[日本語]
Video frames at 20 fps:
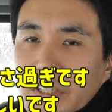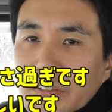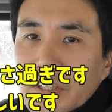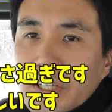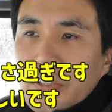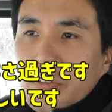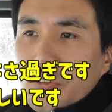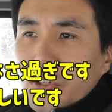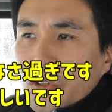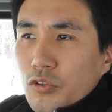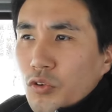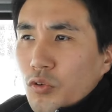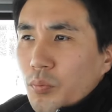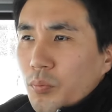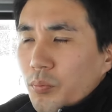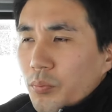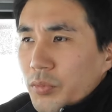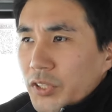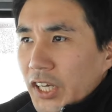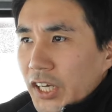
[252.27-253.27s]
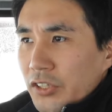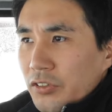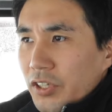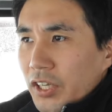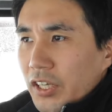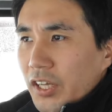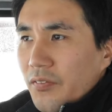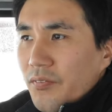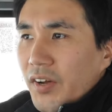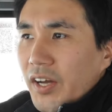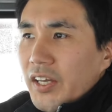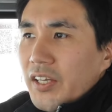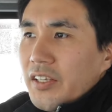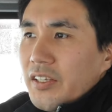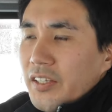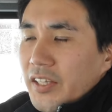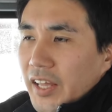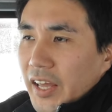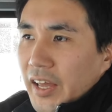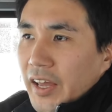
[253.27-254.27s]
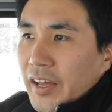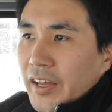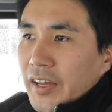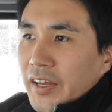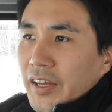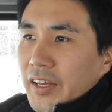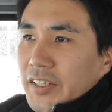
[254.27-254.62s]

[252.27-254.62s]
だからそれを最初だけ巻いて、